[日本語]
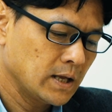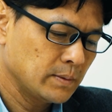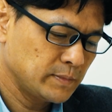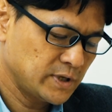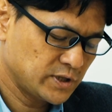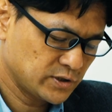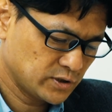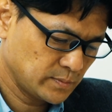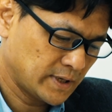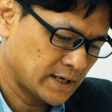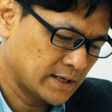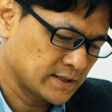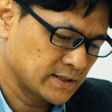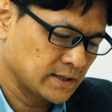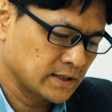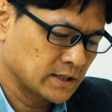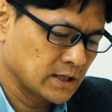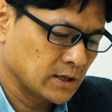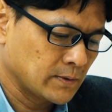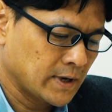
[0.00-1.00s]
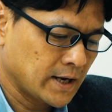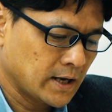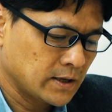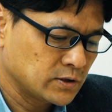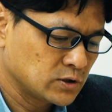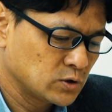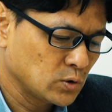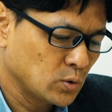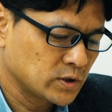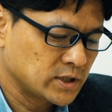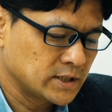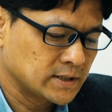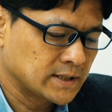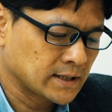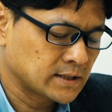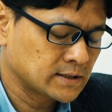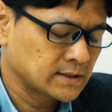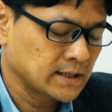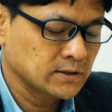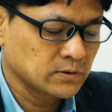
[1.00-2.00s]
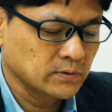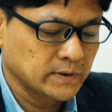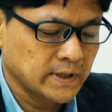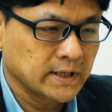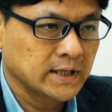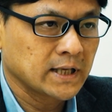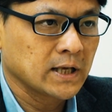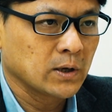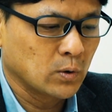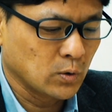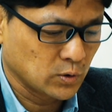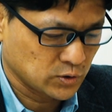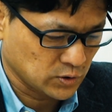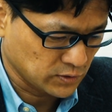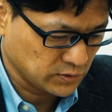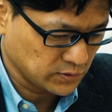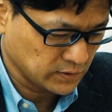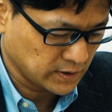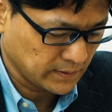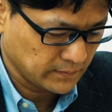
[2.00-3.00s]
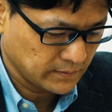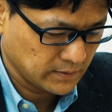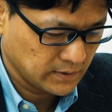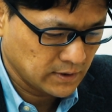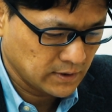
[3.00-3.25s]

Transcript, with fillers: みっつめのアジェンダは、長期脱炭素電源オークションについて。